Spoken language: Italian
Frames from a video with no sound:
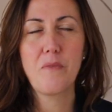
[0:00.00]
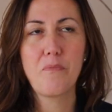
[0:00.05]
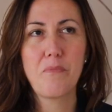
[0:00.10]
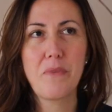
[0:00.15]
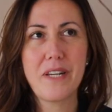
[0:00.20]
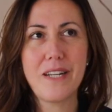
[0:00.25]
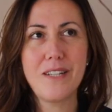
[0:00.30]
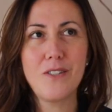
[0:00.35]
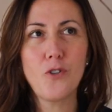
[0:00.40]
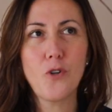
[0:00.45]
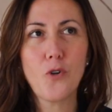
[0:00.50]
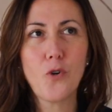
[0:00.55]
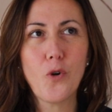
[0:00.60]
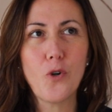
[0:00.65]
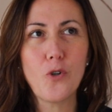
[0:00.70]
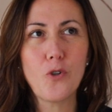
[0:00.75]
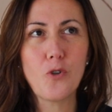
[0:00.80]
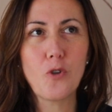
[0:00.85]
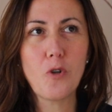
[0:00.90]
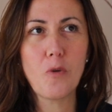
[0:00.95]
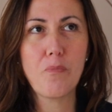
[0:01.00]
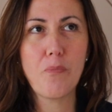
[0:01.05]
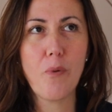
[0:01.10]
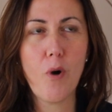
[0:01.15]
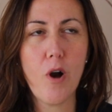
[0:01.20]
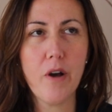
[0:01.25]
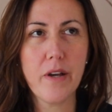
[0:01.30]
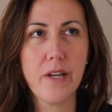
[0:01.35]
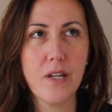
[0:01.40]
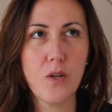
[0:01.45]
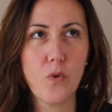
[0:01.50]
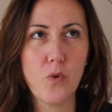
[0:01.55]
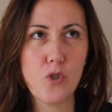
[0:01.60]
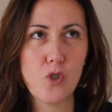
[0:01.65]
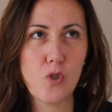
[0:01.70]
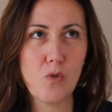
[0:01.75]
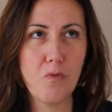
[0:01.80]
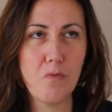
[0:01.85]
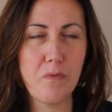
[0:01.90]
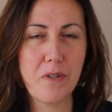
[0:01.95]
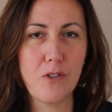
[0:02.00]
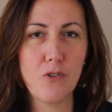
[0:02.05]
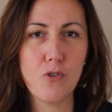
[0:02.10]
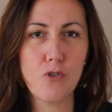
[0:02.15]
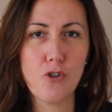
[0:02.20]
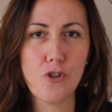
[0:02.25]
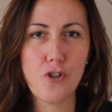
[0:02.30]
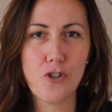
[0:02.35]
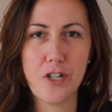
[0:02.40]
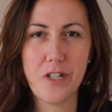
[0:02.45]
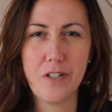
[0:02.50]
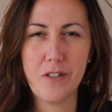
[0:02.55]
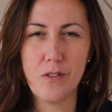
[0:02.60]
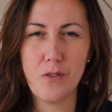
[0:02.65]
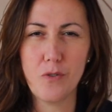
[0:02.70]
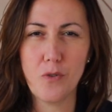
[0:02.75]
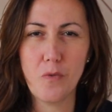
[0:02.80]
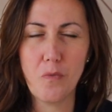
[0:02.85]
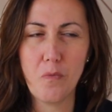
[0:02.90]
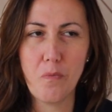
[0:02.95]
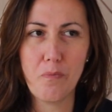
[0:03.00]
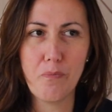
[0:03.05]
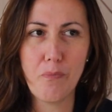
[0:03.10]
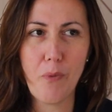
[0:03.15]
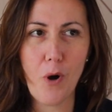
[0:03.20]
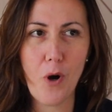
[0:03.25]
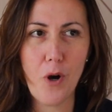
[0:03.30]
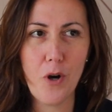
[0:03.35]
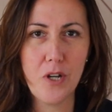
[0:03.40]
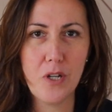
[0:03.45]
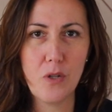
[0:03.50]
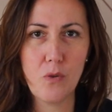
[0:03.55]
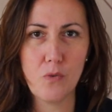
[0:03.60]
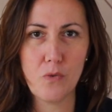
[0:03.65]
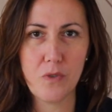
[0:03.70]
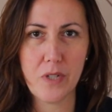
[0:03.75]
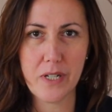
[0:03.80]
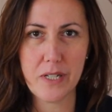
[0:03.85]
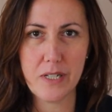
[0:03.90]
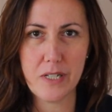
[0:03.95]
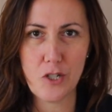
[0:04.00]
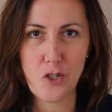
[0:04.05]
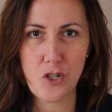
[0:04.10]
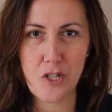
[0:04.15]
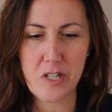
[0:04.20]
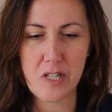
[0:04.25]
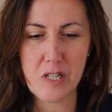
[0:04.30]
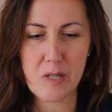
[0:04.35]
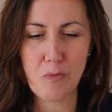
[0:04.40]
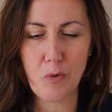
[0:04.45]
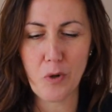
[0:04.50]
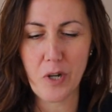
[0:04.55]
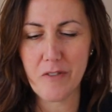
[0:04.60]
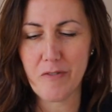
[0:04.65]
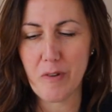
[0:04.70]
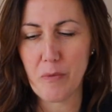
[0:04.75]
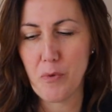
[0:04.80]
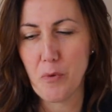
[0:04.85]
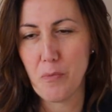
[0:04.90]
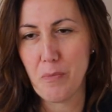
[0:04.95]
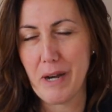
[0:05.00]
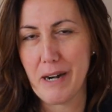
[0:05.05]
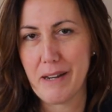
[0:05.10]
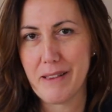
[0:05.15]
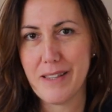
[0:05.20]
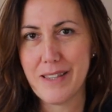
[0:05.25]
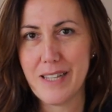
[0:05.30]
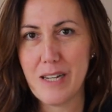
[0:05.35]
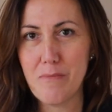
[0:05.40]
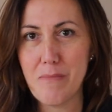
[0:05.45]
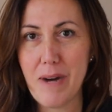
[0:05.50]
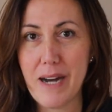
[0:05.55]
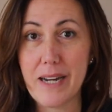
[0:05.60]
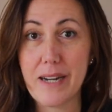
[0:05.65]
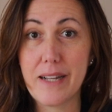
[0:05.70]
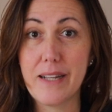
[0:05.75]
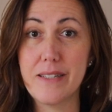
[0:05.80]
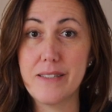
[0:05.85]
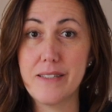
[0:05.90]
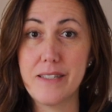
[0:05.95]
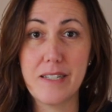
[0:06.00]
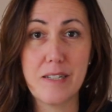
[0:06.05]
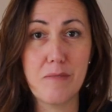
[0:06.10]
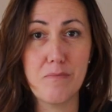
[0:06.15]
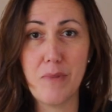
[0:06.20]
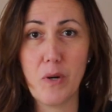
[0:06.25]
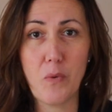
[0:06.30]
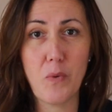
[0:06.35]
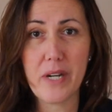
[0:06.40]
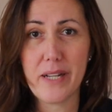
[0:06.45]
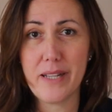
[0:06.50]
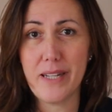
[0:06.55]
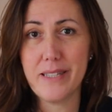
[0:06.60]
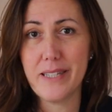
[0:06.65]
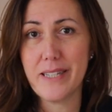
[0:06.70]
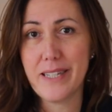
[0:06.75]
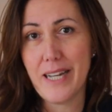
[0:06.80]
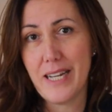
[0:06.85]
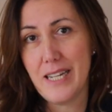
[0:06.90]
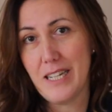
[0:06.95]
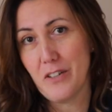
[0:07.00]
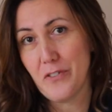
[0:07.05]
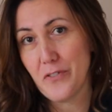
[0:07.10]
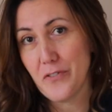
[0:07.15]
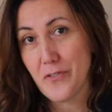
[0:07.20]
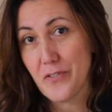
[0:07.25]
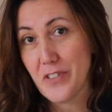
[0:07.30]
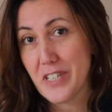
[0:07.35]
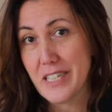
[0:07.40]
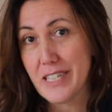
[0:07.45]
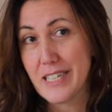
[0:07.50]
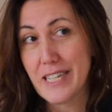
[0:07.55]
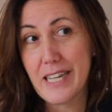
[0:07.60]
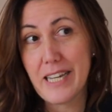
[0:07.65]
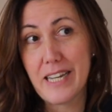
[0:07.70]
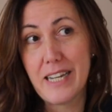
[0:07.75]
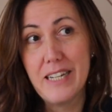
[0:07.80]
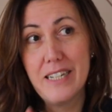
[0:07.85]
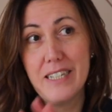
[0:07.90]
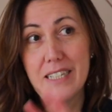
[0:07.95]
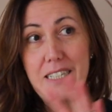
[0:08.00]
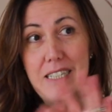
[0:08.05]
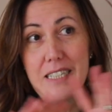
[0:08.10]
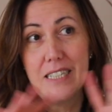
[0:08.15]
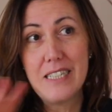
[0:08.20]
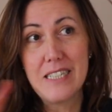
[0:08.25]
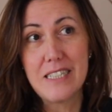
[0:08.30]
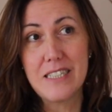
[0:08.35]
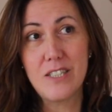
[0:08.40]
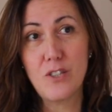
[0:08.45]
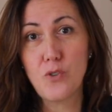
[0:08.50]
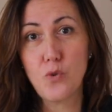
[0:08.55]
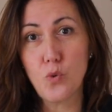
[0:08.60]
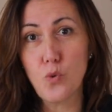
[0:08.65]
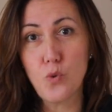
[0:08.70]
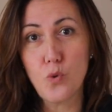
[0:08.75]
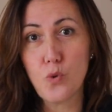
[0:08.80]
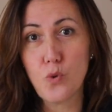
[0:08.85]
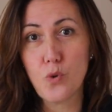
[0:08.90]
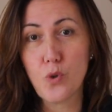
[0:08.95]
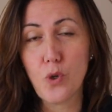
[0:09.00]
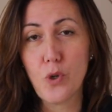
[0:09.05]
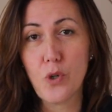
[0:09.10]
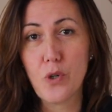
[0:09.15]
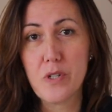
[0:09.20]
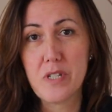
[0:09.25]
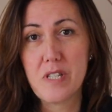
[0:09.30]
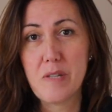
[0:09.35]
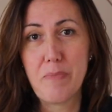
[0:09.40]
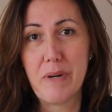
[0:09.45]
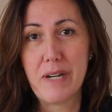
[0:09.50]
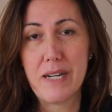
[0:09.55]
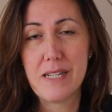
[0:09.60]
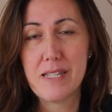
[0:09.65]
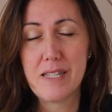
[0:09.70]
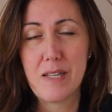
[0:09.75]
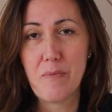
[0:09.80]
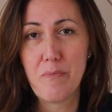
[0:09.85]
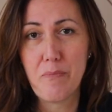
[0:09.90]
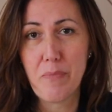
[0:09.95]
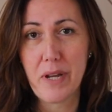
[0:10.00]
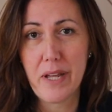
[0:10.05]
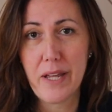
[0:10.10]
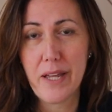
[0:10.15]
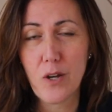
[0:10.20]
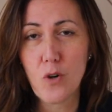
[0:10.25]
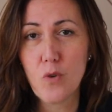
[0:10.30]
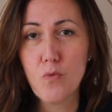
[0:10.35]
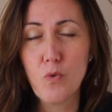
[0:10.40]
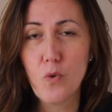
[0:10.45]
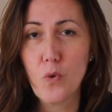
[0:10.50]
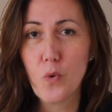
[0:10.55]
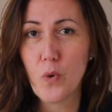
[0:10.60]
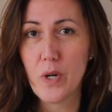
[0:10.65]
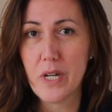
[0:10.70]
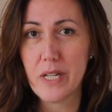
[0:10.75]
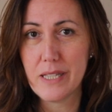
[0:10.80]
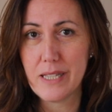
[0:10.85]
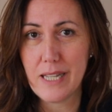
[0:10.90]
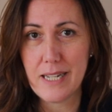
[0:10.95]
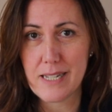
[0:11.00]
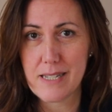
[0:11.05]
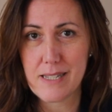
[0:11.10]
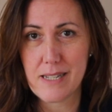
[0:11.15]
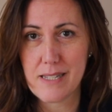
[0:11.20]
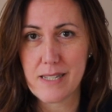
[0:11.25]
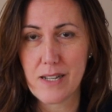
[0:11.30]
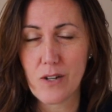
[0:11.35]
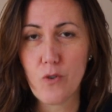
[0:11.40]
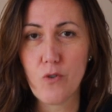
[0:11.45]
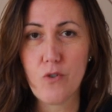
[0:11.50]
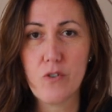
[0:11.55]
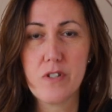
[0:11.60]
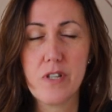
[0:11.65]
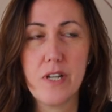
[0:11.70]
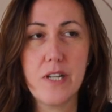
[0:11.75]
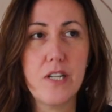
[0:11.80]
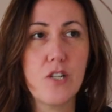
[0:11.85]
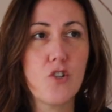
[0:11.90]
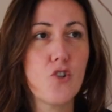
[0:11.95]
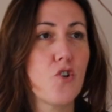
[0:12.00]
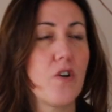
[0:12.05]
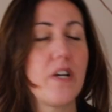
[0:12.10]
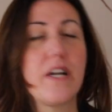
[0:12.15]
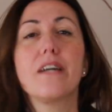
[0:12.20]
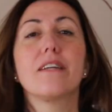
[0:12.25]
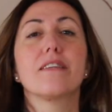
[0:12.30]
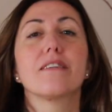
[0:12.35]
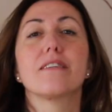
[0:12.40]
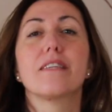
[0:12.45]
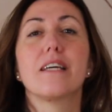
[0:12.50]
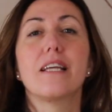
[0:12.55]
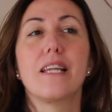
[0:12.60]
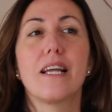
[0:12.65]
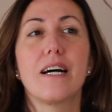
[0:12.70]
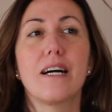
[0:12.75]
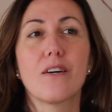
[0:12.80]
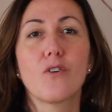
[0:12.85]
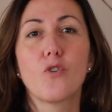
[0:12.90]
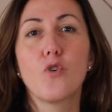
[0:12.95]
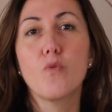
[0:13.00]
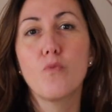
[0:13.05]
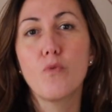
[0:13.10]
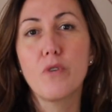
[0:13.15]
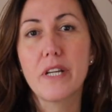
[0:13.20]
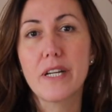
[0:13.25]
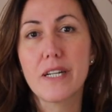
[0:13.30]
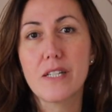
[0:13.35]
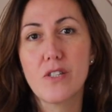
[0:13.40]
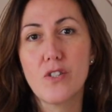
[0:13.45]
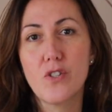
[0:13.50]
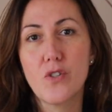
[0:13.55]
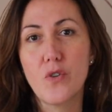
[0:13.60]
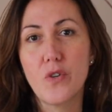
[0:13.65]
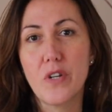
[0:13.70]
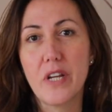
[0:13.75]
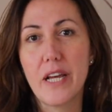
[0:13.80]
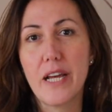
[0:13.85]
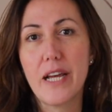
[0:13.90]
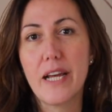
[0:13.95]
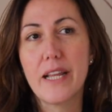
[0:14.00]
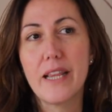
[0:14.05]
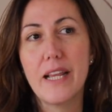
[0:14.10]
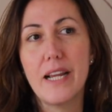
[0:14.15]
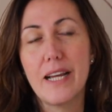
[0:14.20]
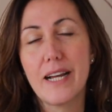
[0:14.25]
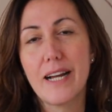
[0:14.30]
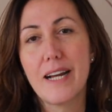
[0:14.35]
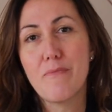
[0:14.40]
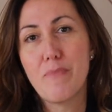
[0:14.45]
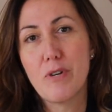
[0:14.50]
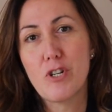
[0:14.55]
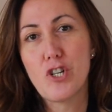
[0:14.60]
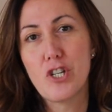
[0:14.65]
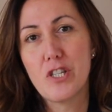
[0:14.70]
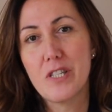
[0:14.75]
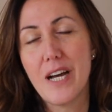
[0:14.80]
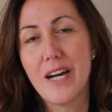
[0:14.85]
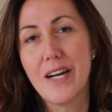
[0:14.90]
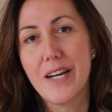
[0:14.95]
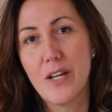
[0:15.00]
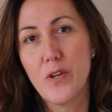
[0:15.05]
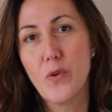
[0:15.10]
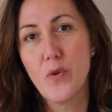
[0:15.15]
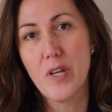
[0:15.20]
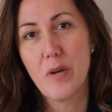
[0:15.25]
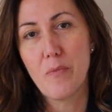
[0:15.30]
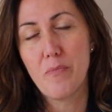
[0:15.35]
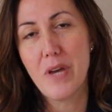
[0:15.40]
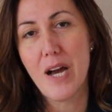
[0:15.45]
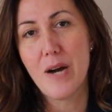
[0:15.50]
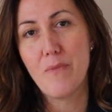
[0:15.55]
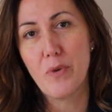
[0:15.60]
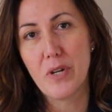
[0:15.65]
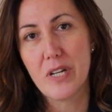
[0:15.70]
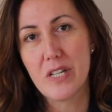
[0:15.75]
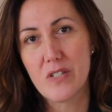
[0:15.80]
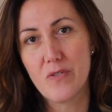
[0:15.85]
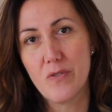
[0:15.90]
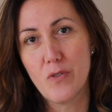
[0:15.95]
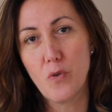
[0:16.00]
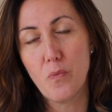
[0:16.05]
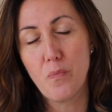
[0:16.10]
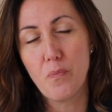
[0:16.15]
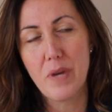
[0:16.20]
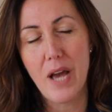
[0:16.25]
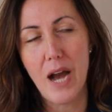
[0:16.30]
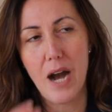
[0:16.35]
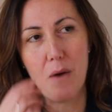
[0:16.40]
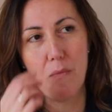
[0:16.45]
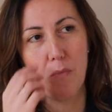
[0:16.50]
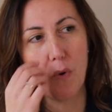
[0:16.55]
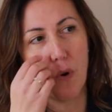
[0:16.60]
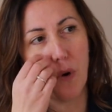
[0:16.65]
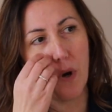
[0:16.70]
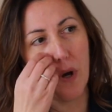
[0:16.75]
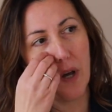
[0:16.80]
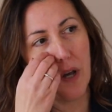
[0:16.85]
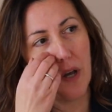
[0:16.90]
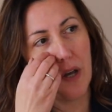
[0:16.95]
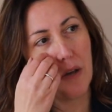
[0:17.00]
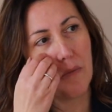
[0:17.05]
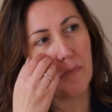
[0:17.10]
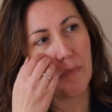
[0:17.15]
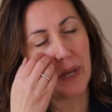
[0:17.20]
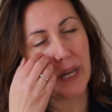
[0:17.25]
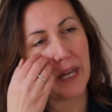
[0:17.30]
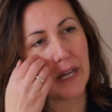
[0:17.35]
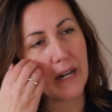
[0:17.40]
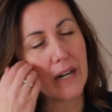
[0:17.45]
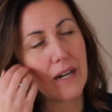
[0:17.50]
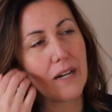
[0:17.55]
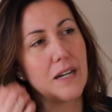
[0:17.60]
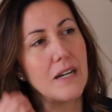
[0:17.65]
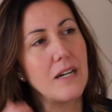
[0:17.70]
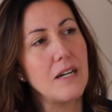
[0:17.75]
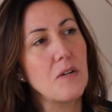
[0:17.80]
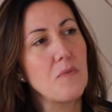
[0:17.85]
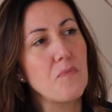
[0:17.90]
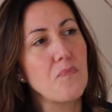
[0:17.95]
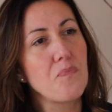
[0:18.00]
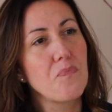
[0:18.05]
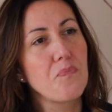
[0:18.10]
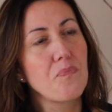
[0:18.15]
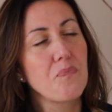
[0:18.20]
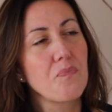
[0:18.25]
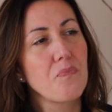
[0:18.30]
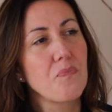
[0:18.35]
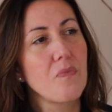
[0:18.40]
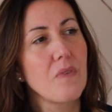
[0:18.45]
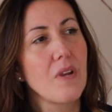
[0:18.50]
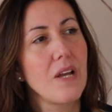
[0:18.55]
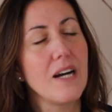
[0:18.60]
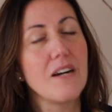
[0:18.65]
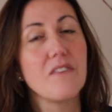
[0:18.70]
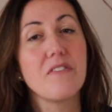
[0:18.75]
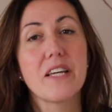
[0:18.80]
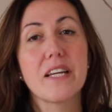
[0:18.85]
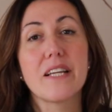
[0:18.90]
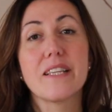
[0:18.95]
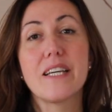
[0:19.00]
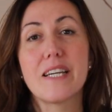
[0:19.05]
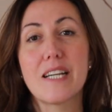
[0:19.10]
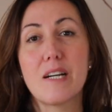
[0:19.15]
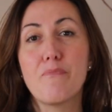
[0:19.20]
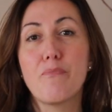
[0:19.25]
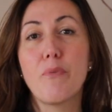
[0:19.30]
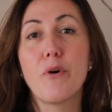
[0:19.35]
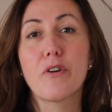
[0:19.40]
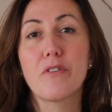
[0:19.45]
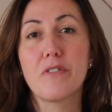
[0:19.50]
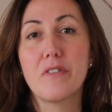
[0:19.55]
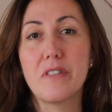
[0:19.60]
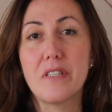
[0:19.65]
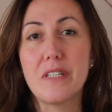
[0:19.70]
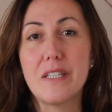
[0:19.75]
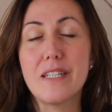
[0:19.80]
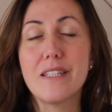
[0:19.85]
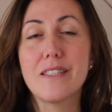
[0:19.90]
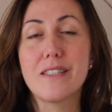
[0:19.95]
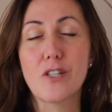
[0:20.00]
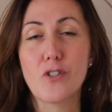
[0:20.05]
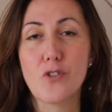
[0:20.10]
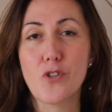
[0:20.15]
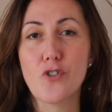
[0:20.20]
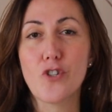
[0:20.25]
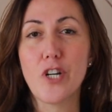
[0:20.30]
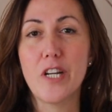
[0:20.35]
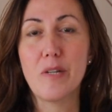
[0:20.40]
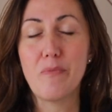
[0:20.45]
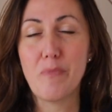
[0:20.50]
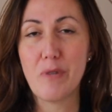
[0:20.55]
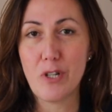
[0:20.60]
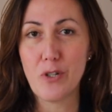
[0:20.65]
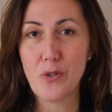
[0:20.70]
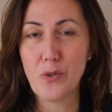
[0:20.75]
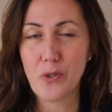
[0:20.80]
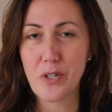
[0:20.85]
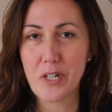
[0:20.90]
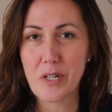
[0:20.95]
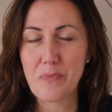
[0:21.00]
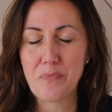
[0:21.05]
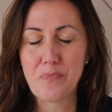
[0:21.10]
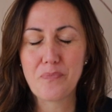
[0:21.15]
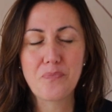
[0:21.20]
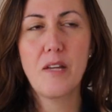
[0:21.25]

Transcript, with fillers: Mi rendo conto poi che in questo momento scendo un po' in un tecnicismo che fa più parte del marketing, ma guardate che alla fine di tutto si parla sempre e comunque della stessa cosa, e cioè della comunicazione e delle capacità che noi abbiamo e che sviluppiamo per eh, avere dei rapporti intersociali migliori.